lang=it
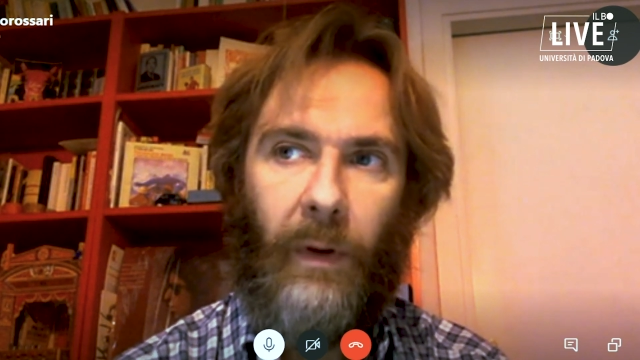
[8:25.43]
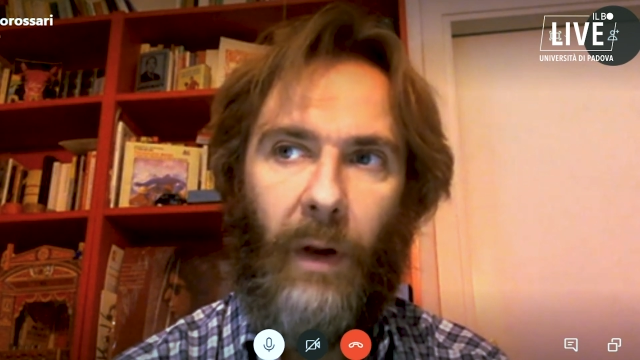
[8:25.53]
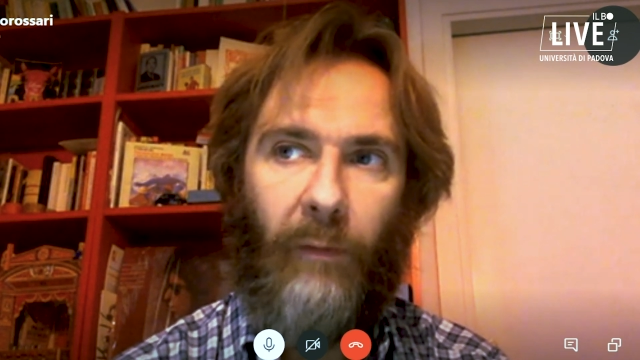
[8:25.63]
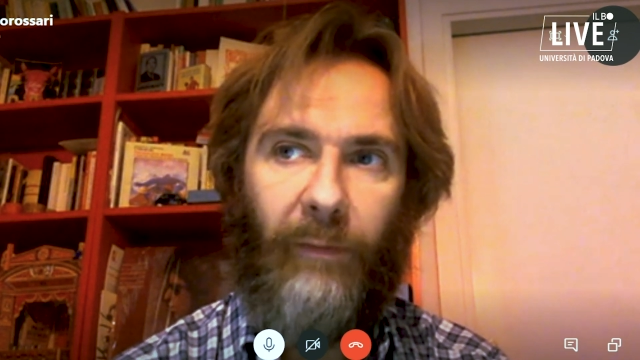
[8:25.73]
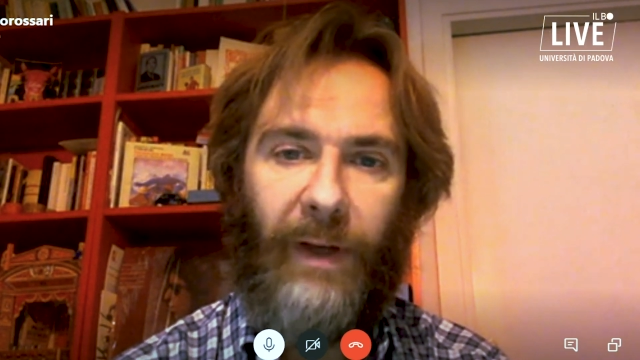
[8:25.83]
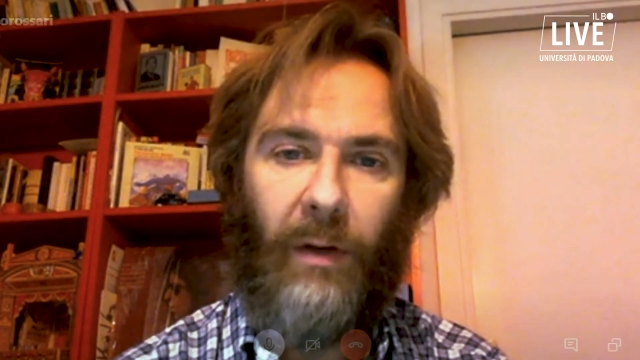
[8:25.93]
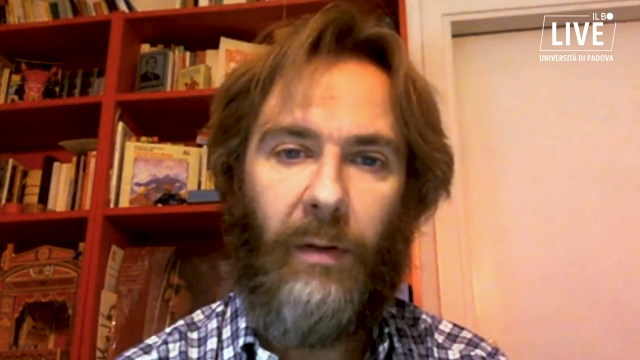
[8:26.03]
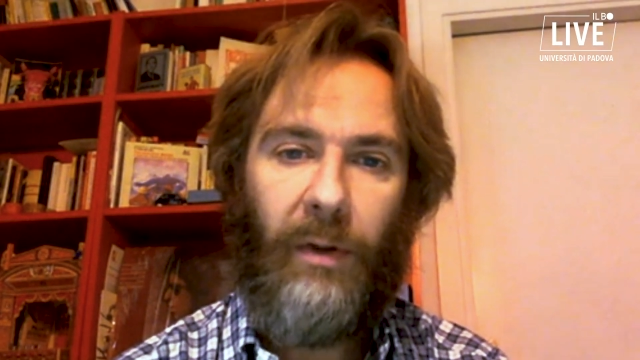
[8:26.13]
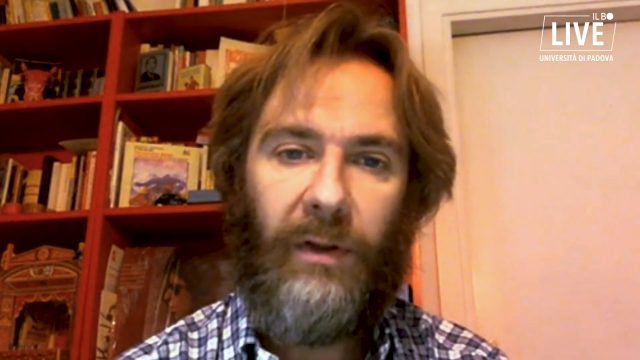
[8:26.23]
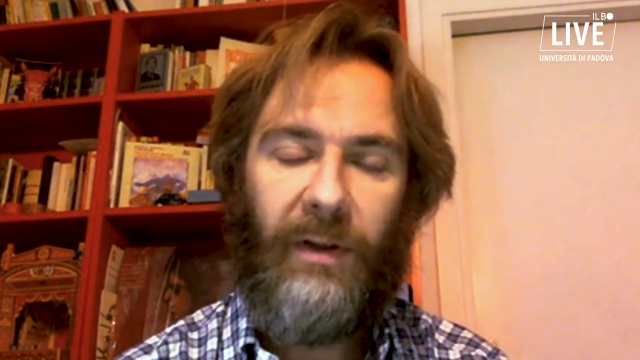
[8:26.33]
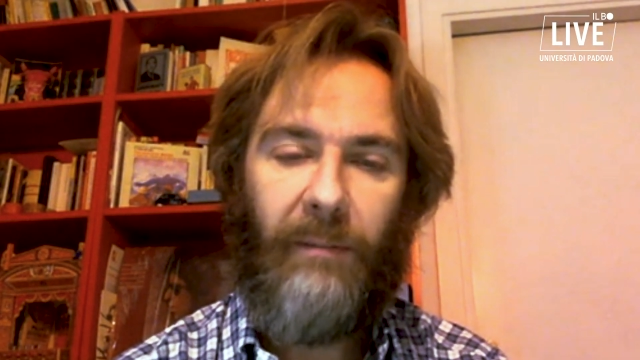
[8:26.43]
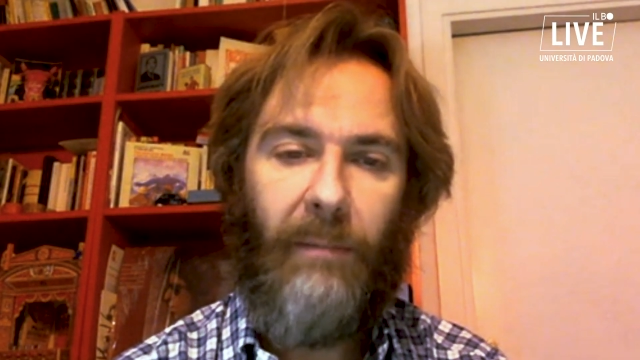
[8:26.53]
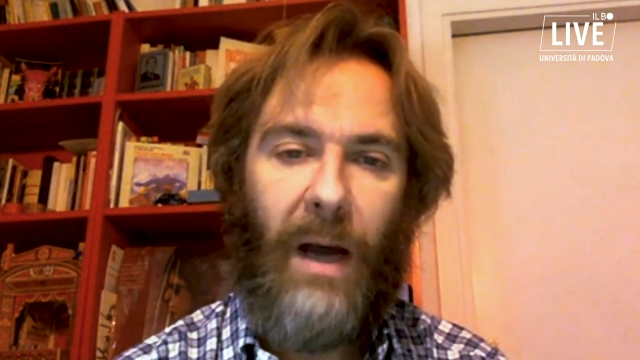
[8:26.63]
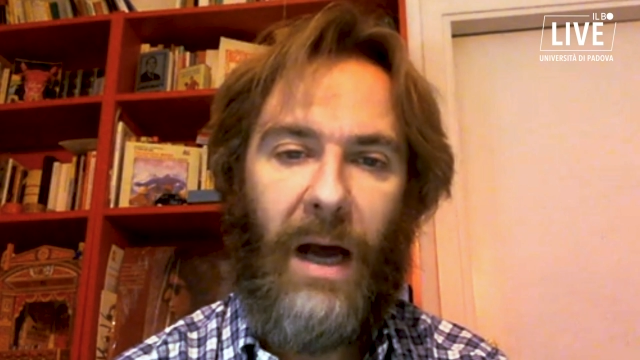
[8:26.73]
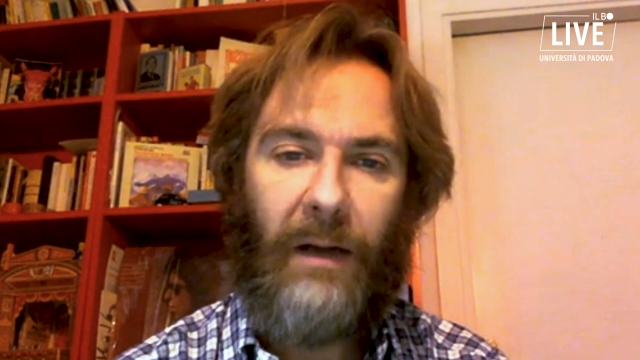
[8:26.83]
a un, vecchio libro di Tim
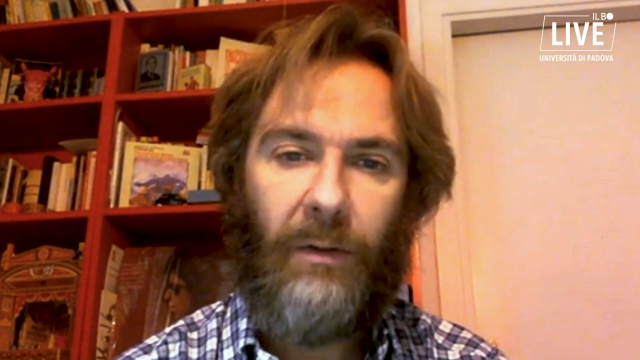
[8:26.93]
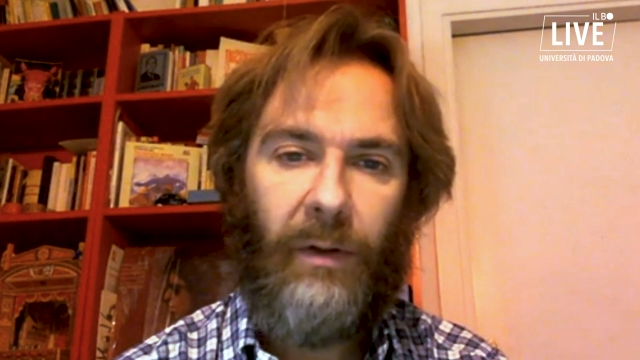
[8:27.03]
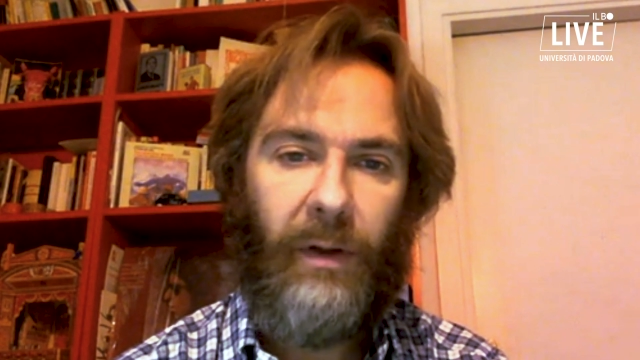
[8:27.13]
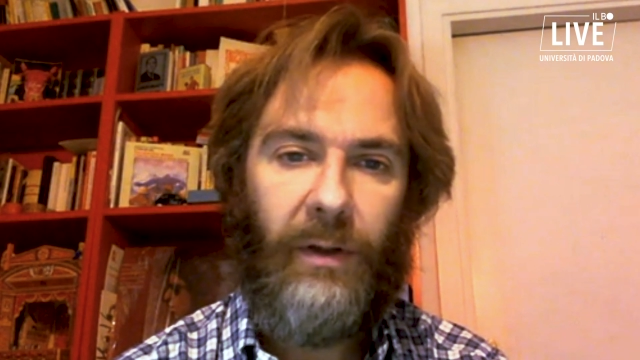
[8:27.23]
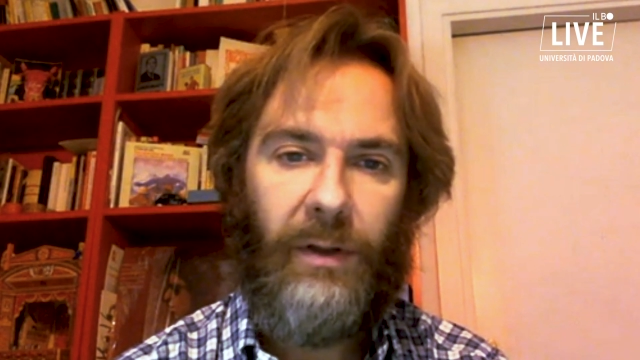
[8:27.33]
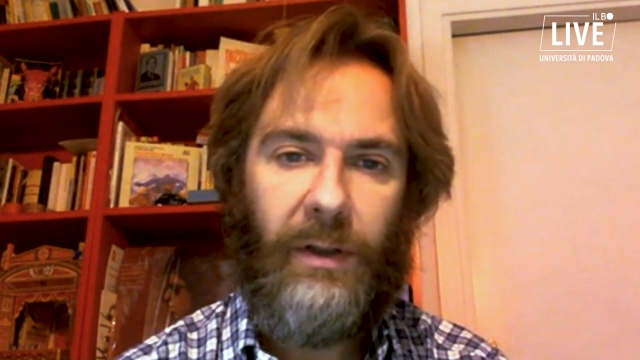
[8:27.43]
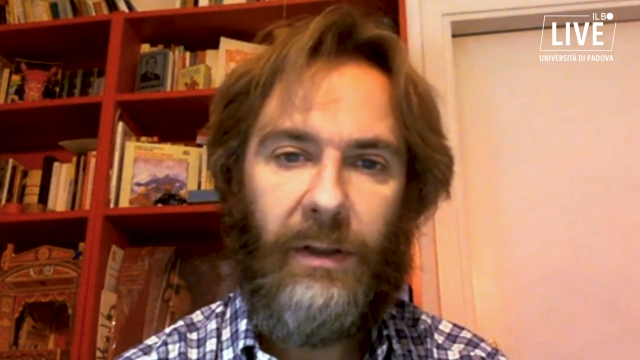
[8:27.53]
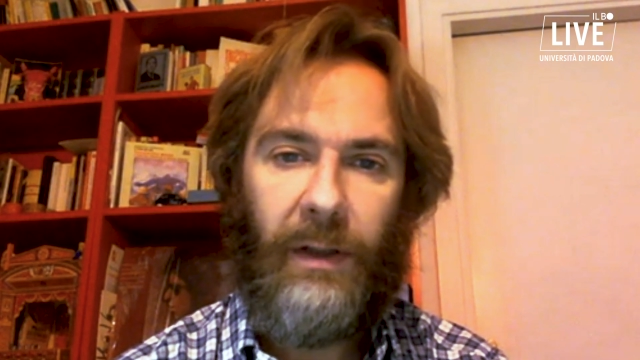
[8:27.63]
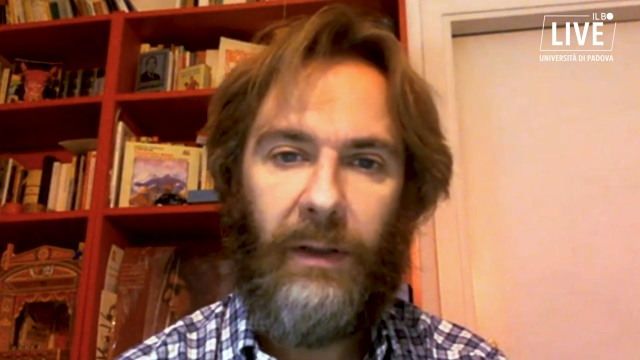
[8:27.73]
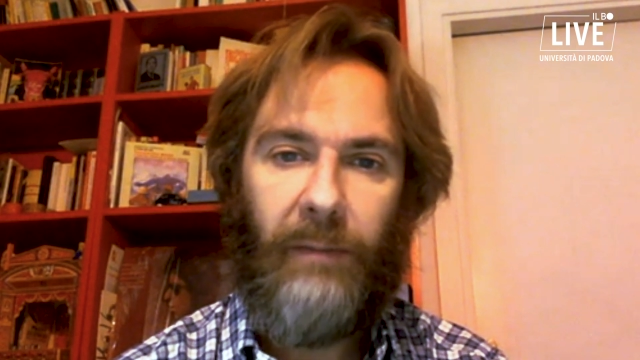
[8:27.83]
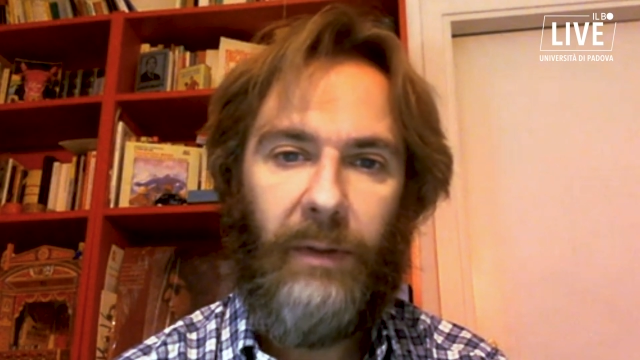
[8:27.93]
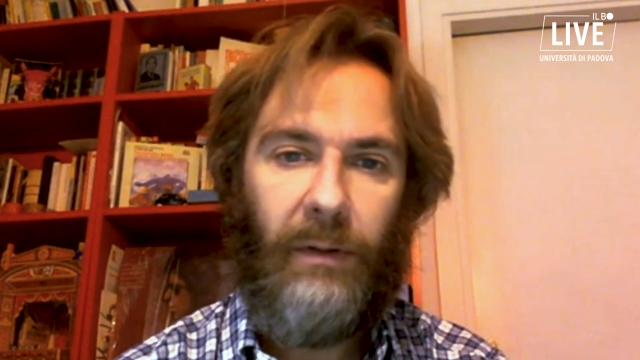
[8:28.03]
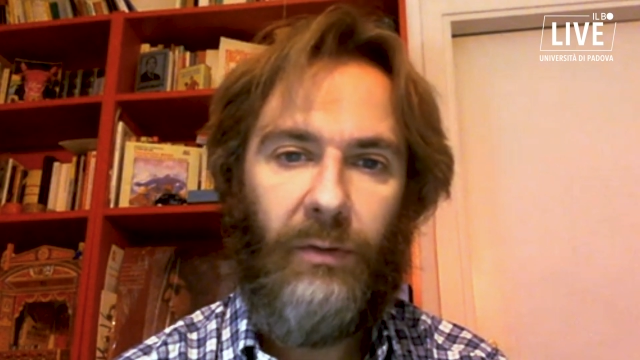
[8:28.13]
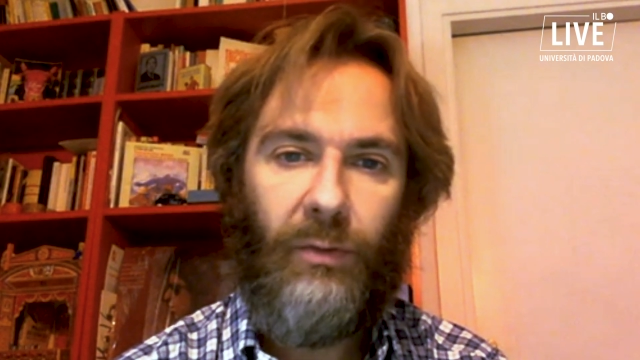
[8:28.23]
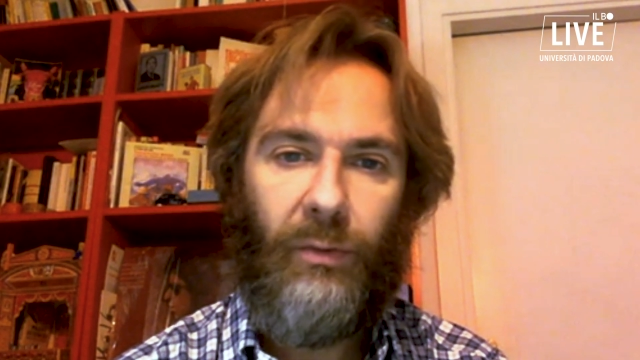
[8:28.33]
Burton, il regista di
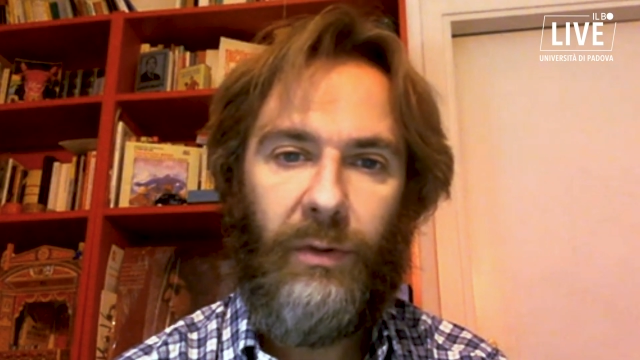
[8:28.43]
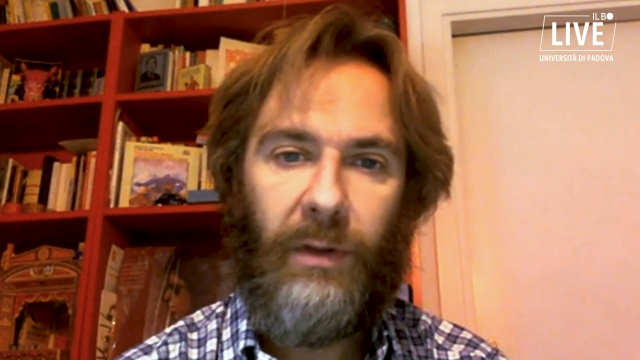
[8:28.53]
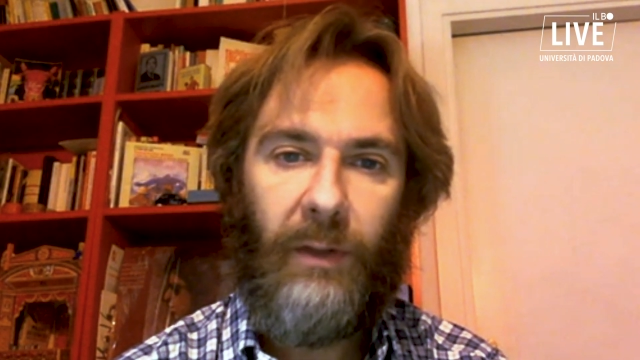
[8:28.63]
Beetlejuice,